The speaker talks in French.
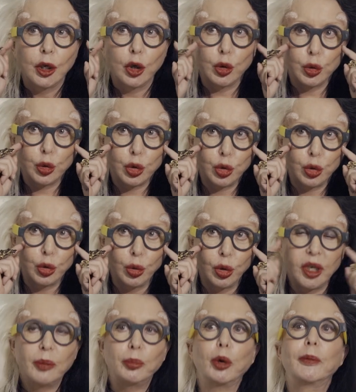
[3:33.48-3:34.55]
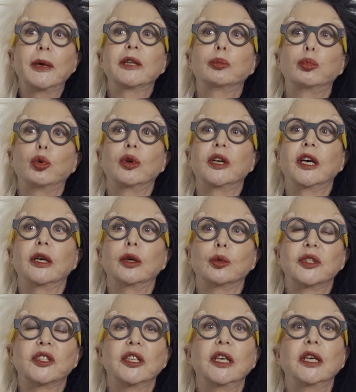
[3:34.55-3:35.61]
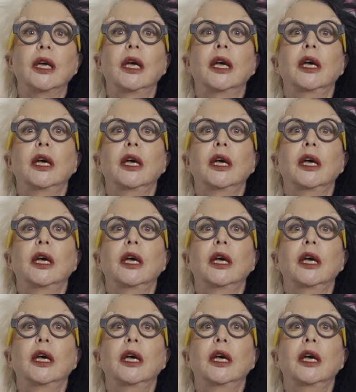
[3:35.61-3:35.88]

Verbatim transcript: euh, sur les pommettes pour les rehausser,